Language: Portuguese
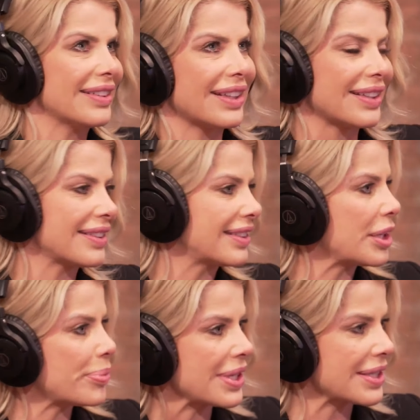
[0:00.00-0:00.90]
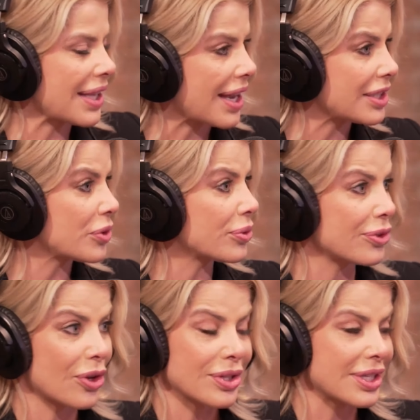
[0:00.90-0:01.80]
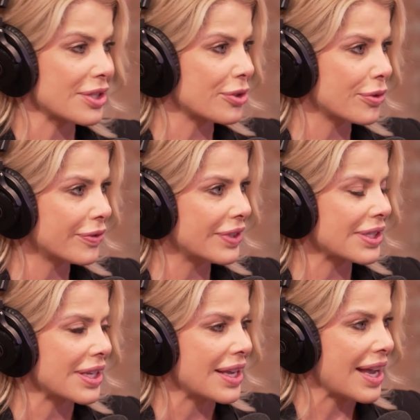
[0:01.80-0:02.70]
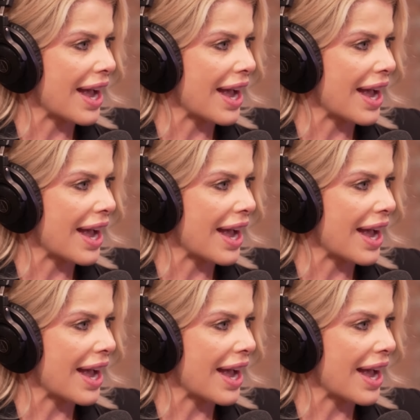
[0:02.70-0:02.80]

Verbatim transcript: na tempestade, com nossas dúvidas,